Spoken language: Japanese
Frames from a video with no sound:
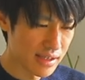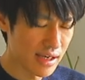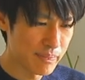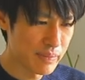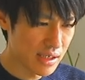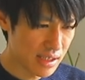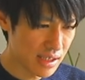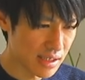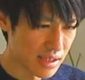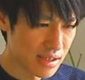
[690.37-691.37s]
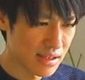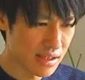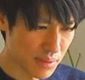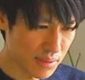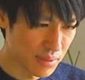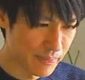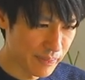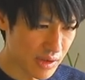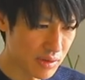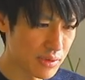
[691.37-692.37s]
やっぱり仕
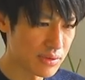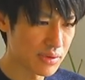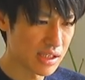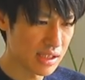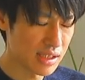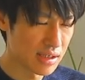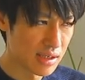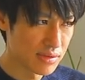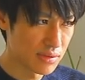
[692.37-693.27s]
事って思うときに、